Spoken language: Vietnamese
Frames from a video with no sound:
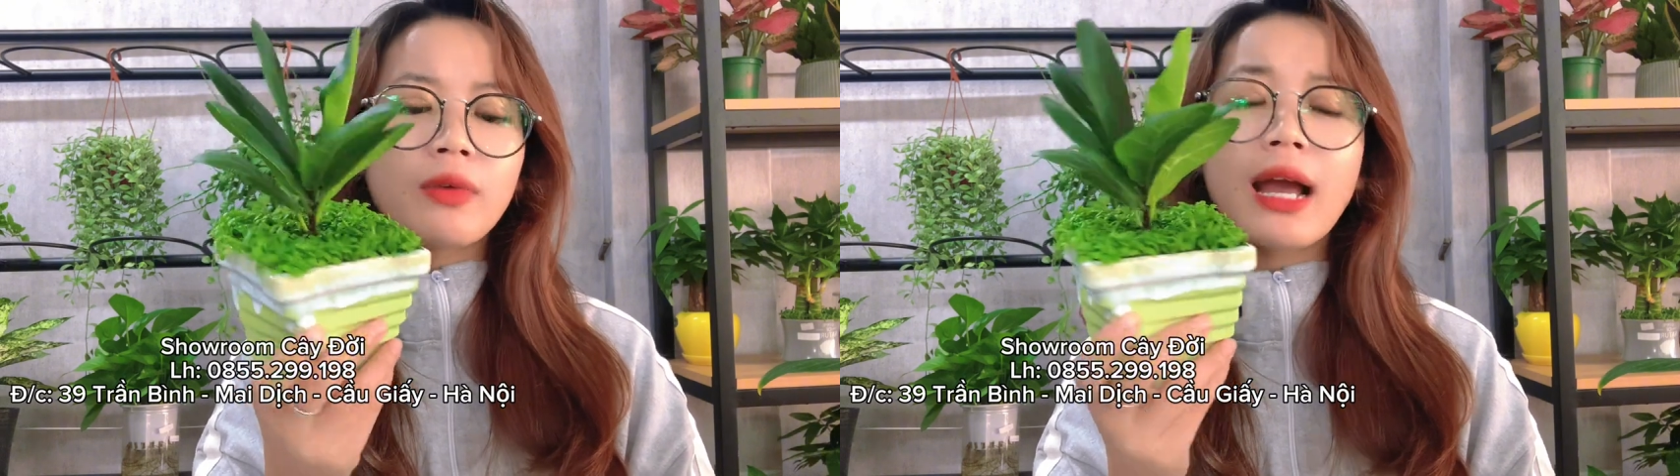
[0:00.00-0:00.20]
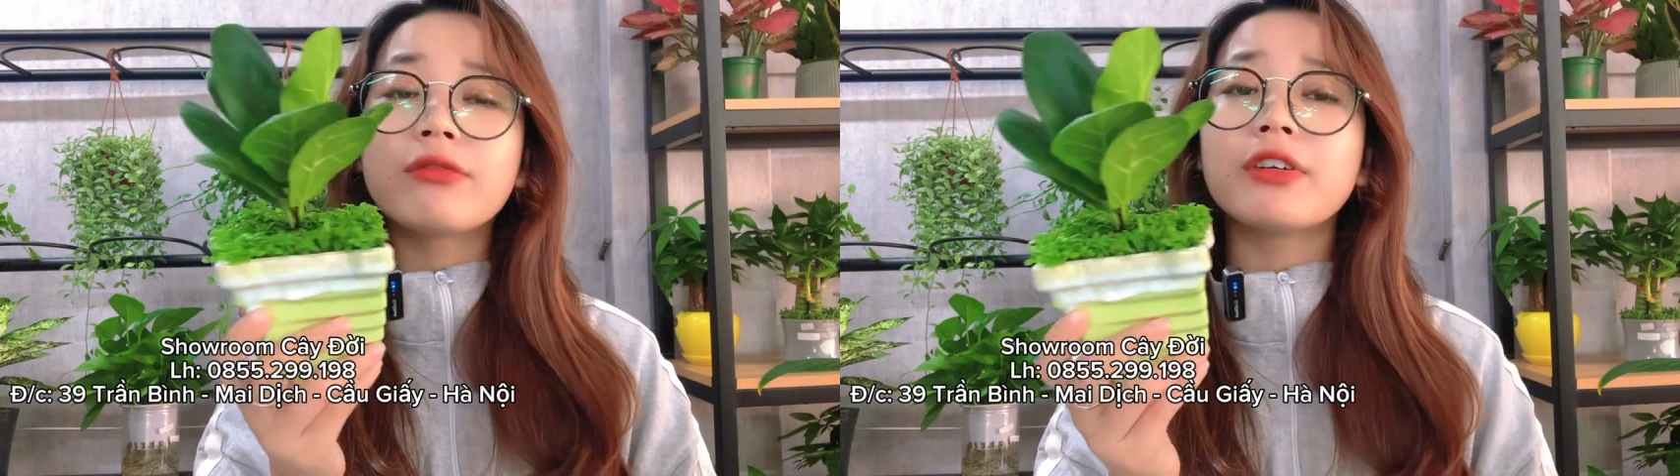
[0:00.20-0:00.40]

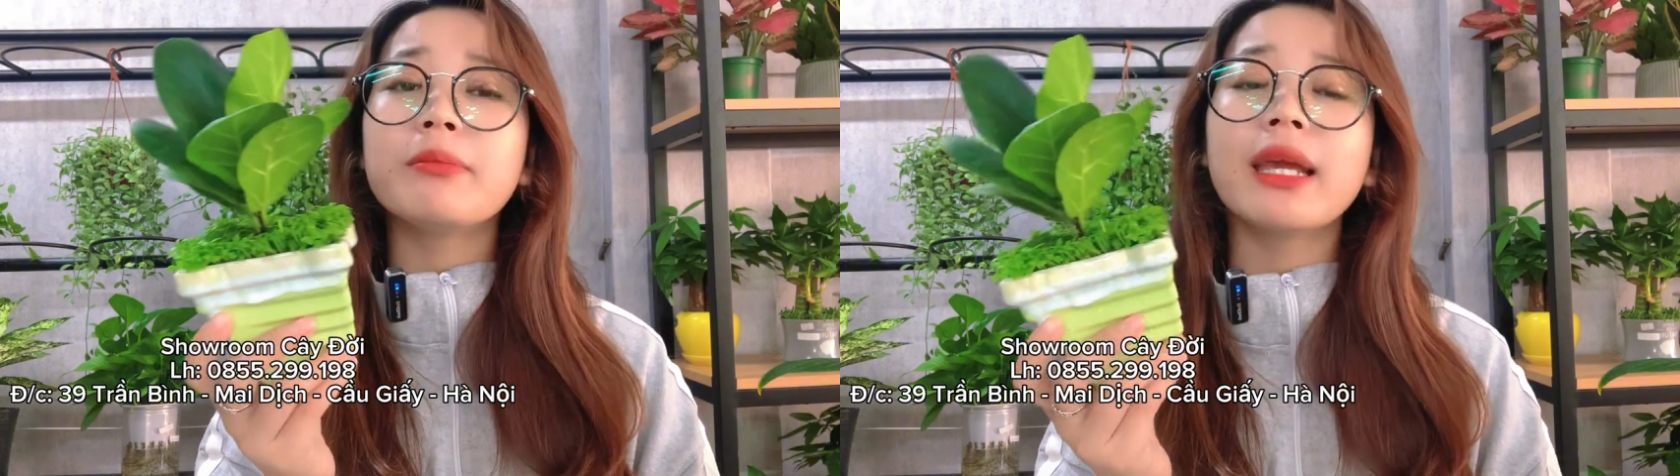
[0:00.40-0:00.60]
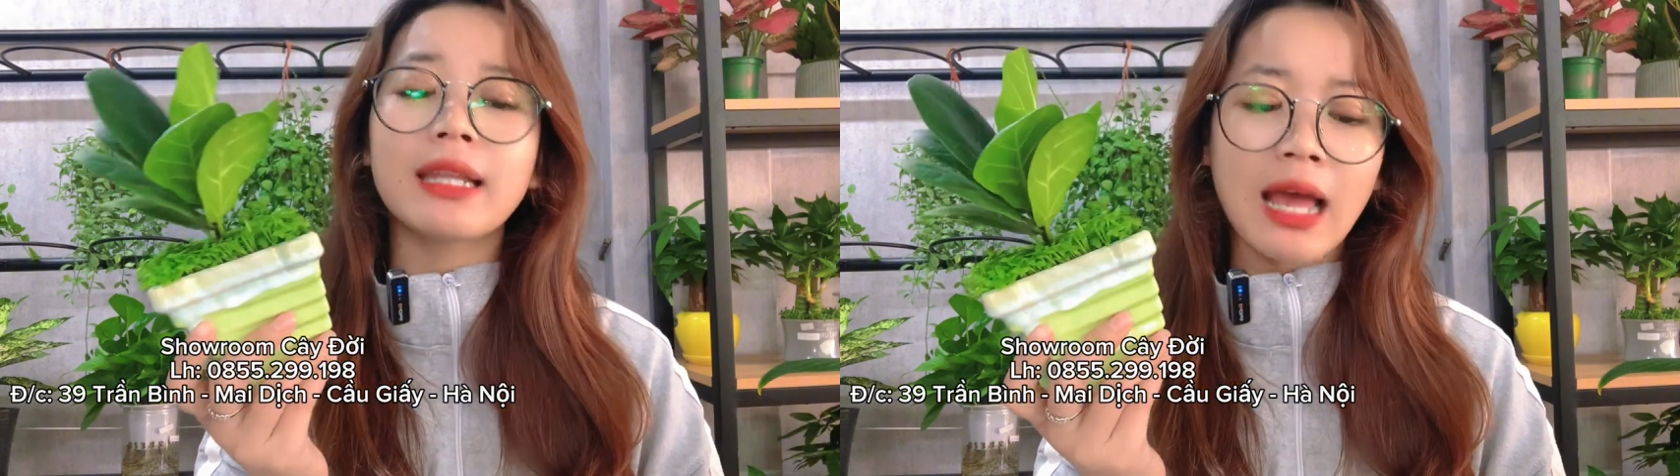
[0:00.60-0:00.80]
khắc với
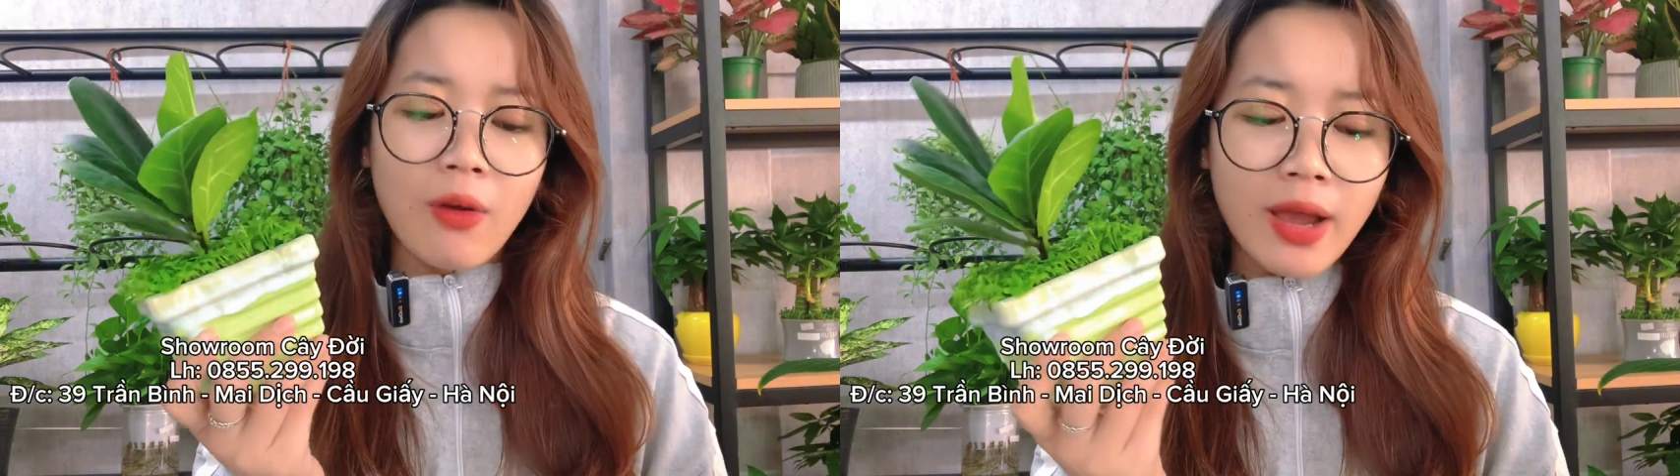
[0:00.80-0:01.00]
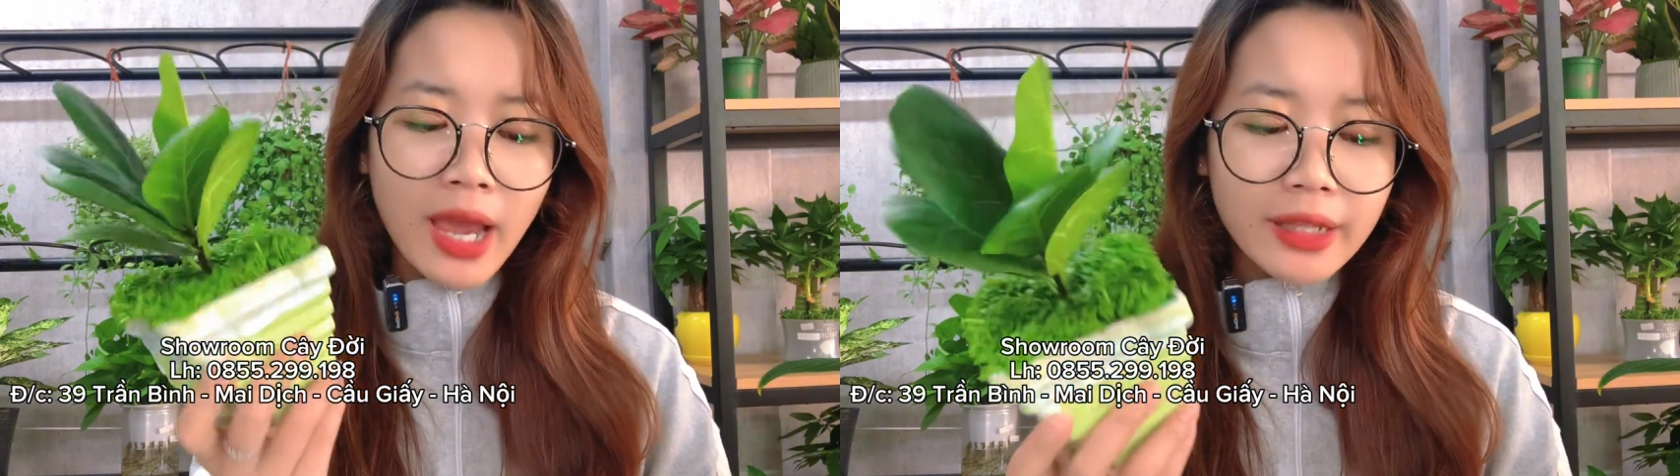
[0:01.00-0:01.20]
mệnh
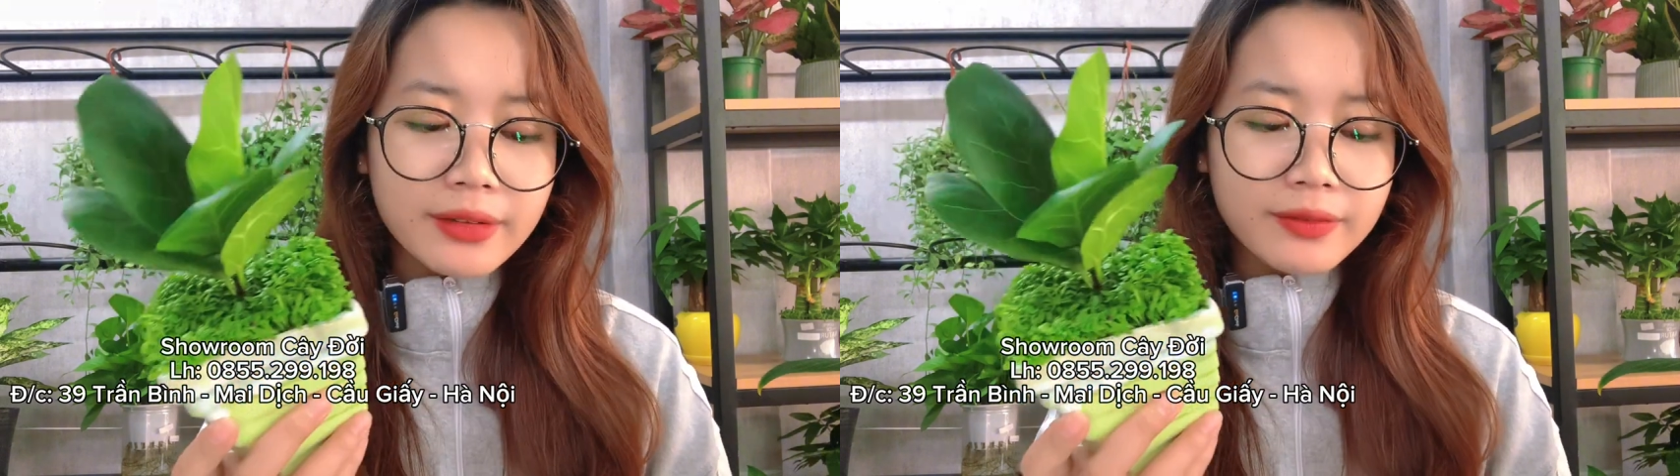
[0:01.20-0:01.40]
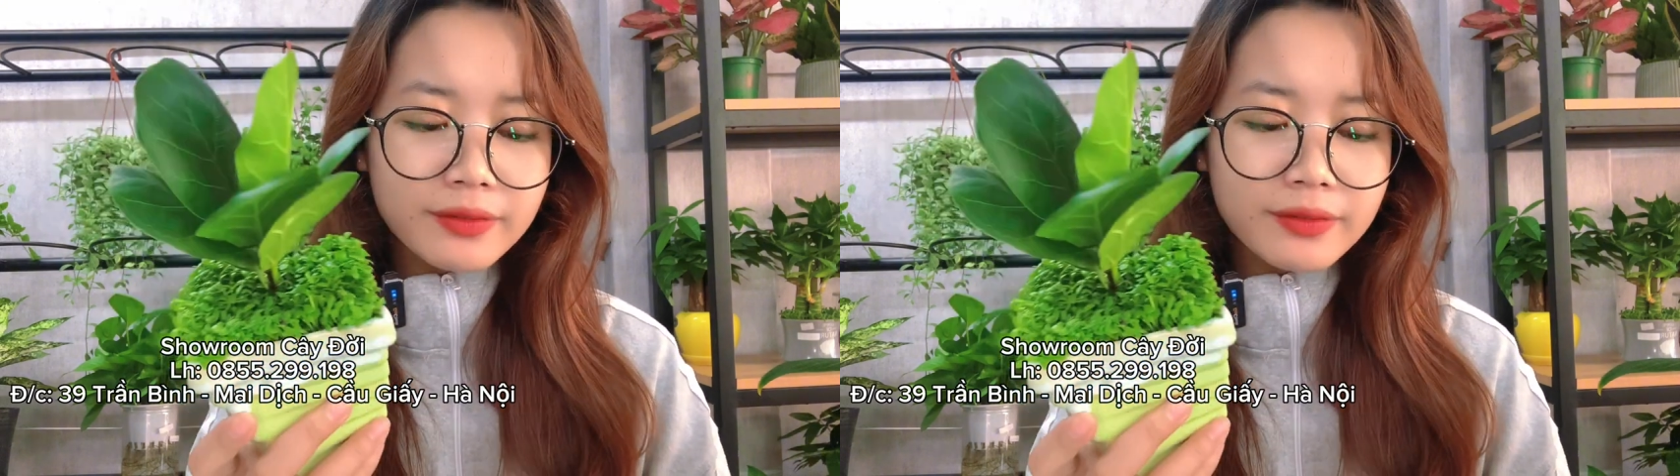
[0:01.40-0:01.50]
nào hết